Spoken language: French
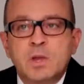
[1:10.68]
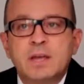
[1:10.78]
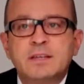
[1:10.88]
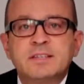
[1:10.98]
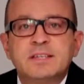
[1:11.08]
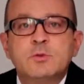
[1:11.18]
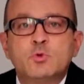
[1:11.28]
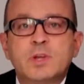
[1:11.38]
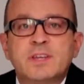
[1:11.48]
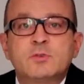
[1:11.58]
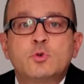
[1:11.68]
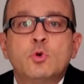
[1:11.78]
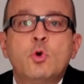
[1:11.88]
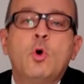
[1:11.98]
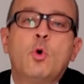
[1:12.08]
et qu'est-ce qui ne doit être
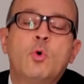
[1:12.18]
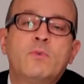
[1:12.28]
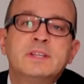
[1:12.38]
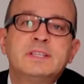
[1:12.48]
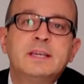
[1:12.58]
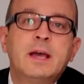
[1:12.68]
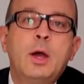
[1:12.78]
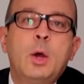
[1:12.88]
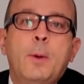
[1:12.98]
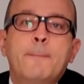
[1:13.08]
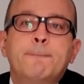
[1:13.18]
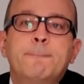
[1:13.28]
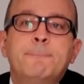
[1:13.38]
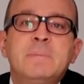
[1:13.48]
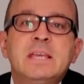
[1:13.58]
que, on va dire,
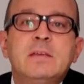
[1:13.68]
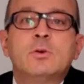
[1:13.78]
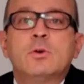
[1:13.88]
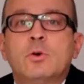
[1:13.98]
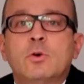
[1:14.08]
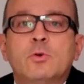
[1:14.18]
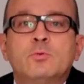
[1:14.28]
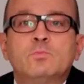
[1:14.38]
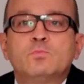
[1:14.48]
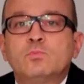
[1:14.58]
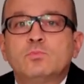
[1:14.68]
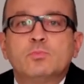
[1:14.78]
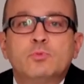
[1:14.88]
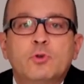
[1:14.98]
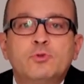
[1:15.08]
mis euh,
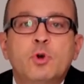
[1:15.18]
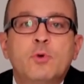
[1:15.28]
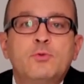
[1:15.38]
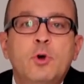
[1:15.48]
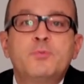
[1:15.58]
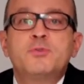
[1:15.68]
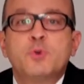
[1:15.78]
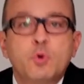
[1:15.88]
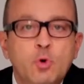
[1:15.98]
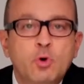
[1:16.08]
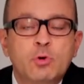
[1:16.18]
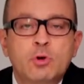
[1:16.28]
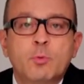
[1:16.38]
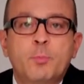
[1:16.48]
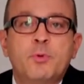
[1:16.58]
dans une enveloppe solo,
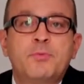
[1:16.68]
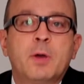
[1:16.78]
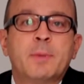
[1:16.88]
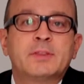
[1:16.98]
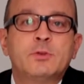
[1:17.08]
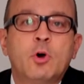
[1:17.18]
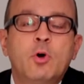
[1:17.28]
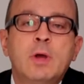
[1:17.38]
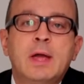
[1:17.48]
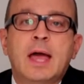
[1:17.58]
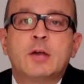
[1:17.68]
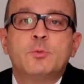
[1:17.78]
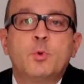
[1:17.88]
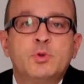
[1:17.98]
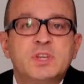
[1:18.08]
comme on peut le faire maintenant, avec
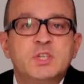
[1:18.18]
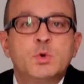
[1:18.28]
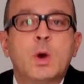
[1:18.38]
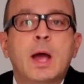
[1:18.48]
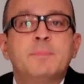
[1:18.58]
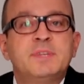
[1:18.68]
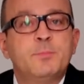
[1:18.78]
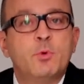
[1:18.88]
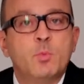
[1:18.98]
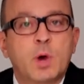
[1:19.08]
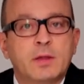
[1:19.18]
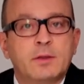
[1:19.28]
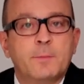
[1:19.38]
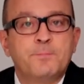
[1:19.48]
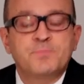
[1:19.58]
une protection un petit peu moindre.